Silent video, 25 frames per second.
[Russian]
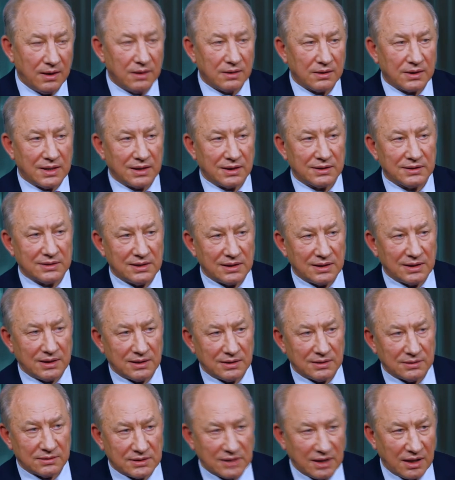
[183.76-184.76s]

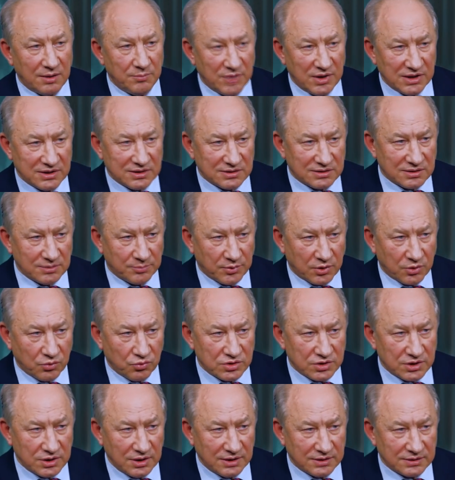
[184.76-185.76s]
Когда три месяца
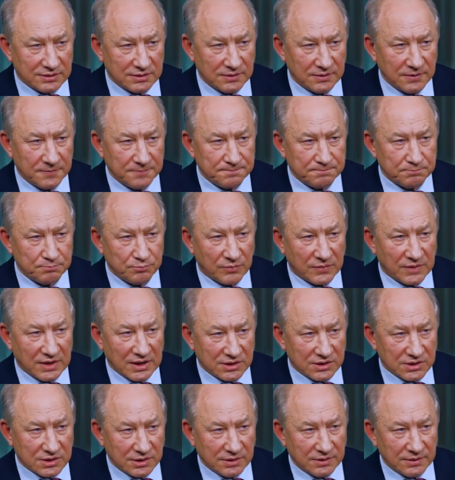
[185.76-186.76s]
проучились
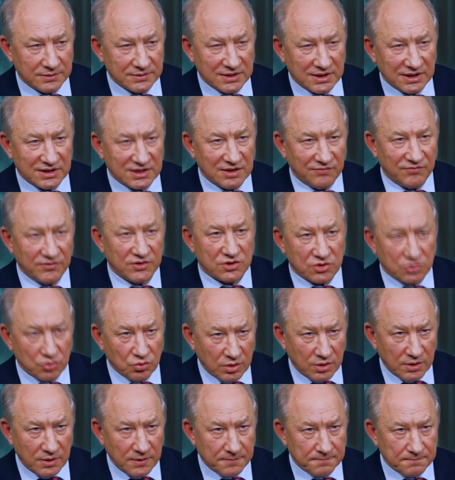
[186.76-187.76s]
наши дети
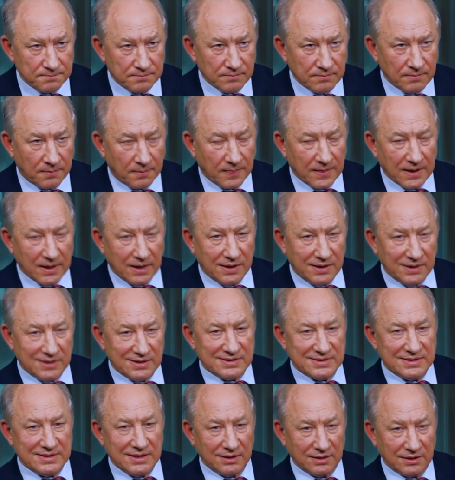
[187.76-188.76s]
весной и
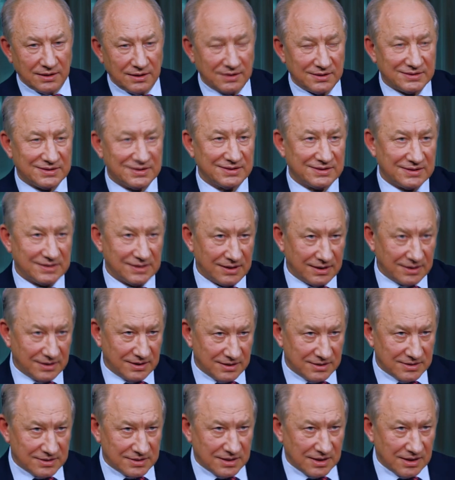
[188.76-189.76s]
сделали
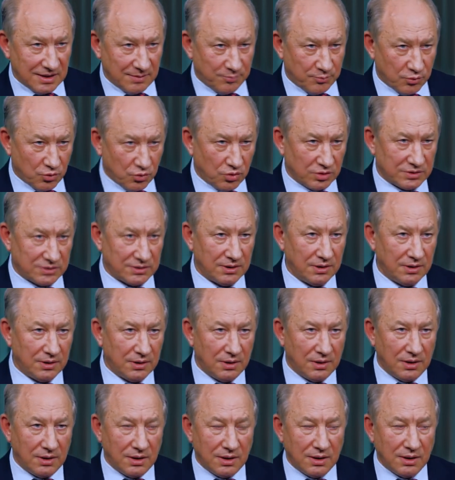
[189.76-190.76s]
социологический опрос
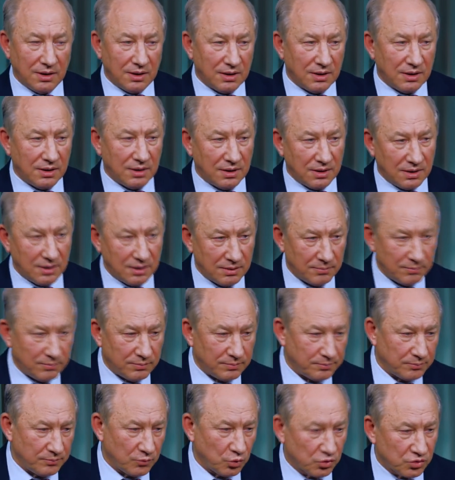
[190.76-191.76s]
э,
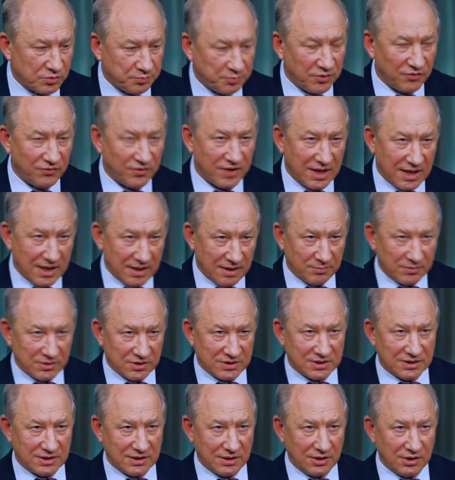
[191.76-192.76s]

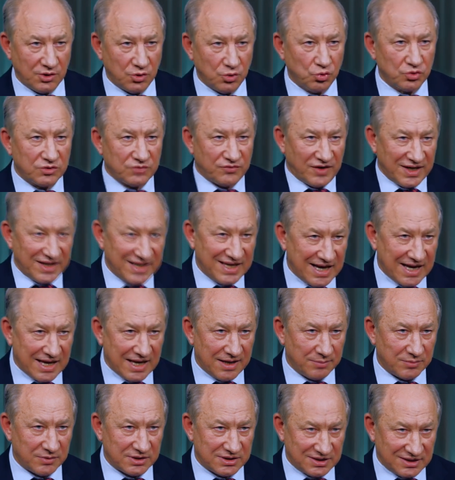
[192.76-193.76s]
успеваемости и
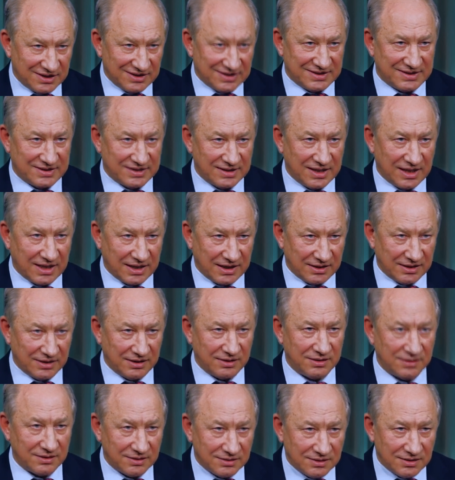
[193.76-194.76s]
усвояемости
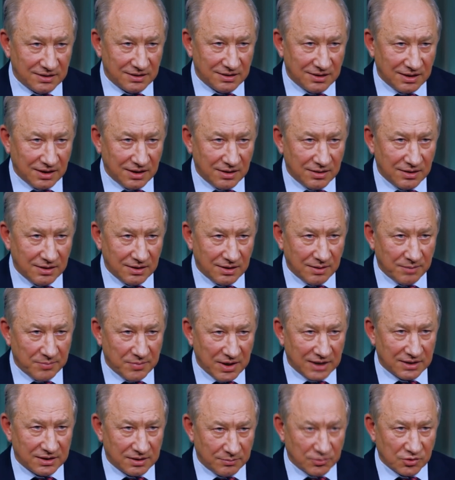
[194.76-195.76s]
знаний
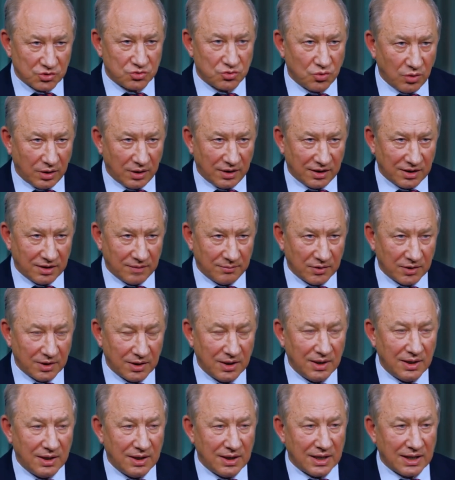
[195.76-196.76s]
ребятами, школьниками,
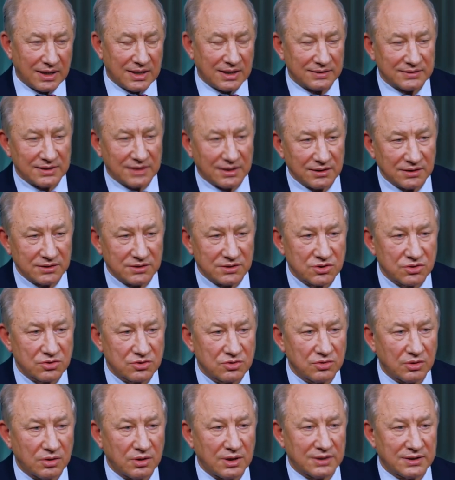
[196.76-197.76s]
оказалось,
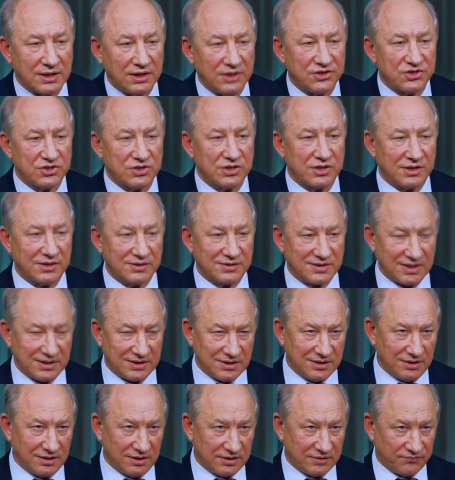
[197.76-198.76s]
что отличники
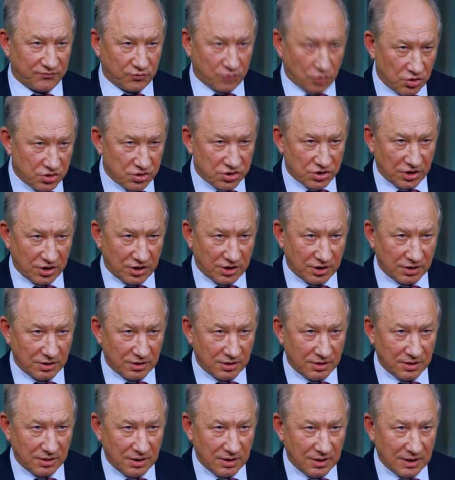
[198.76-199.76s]
скатились в троечники,
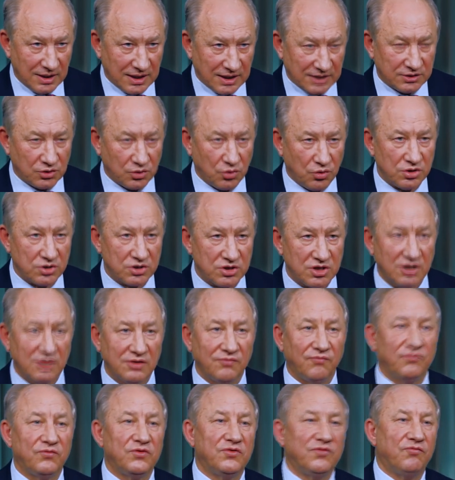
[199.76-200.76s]
а троечники
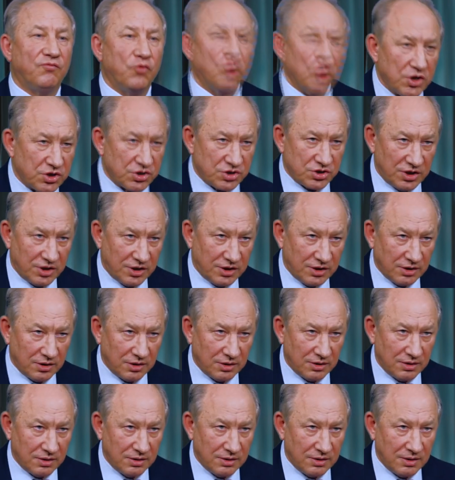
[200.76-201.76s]
в двоечники.
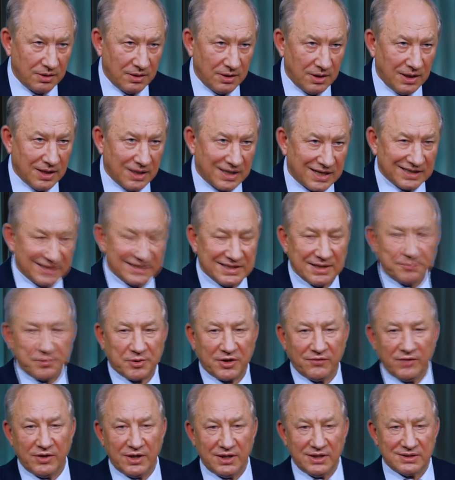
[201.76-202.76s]
Когда
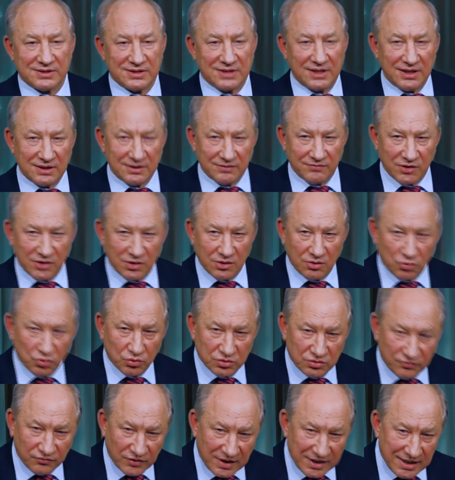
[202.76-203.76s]
провели исследование
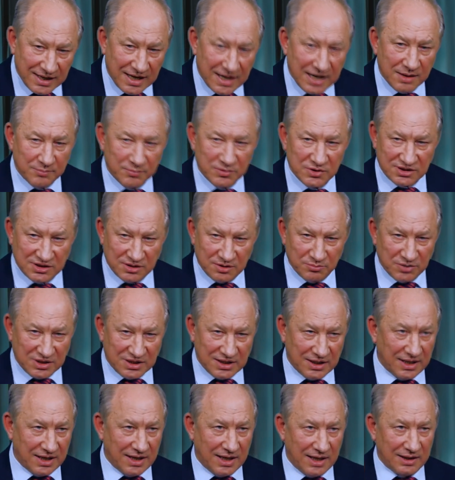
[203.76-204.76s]
усвояемости
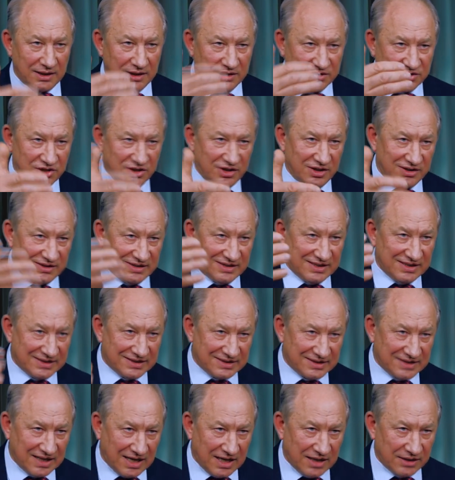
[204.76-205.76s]
материала через
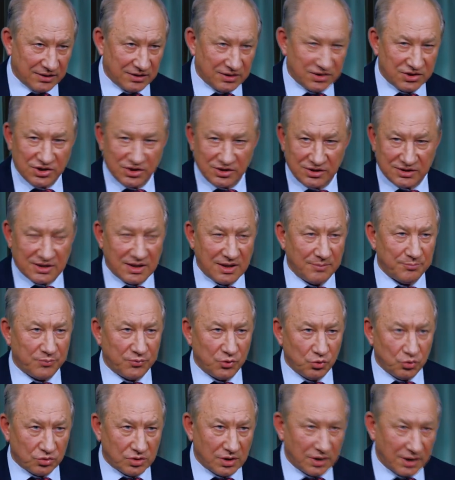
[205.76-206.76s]
дистант, через
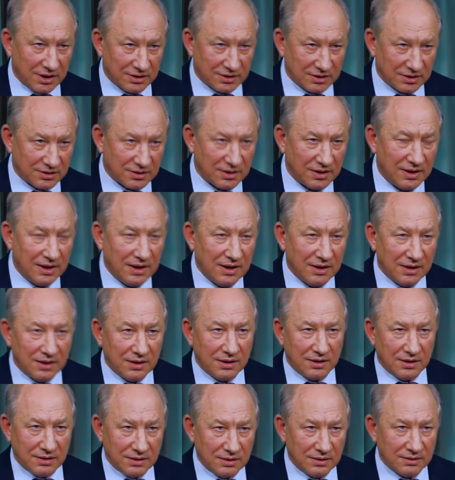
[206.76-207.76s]
компьютер этот
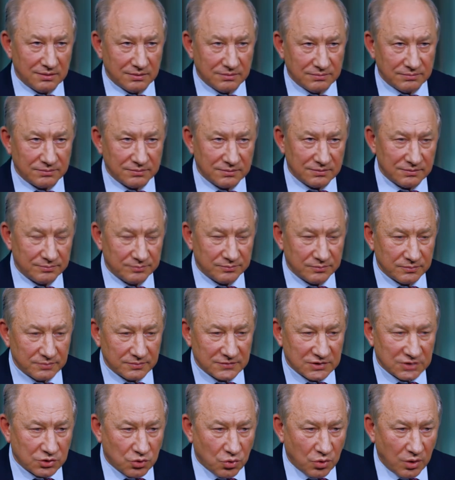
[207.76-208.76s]
э, э,
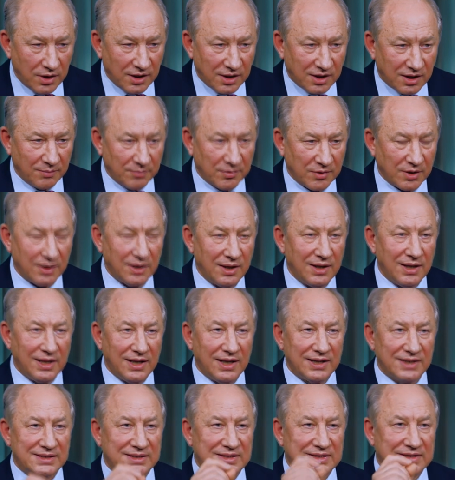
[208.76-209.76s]
школьниками,
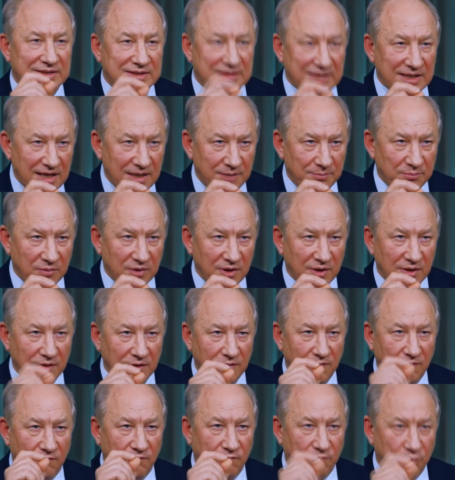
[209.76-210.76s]

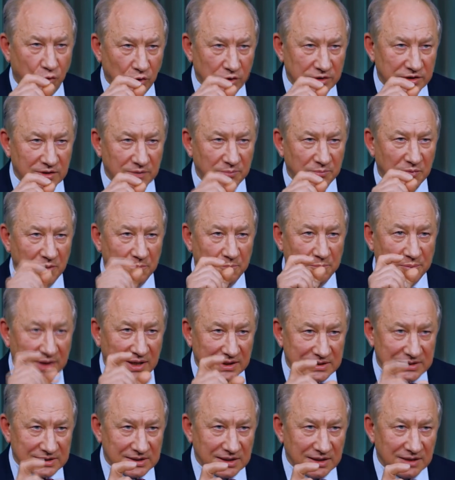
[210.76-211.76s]

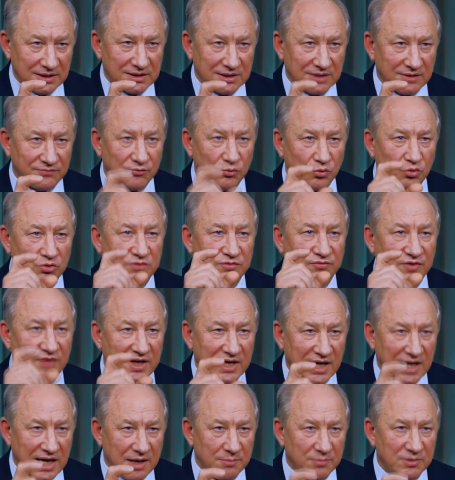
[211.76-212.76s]
7-8%
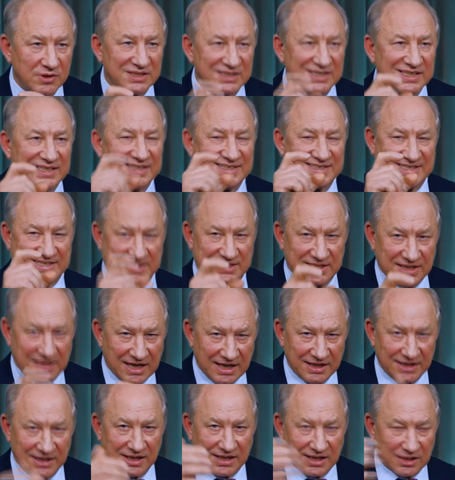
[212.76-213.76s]
усвояемости
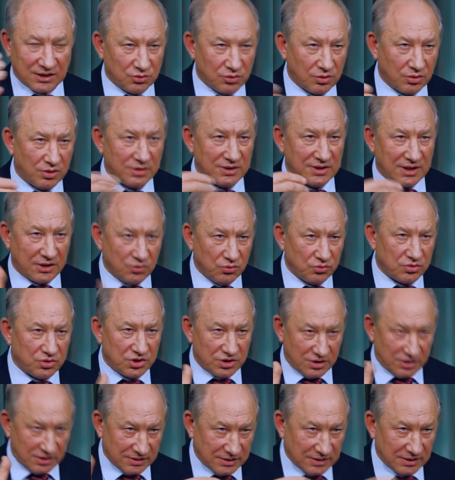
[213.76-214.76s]
знаний, которые дают
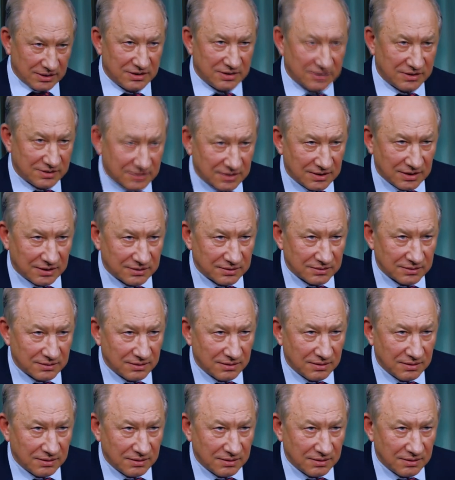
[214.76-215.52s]
через этот дистант.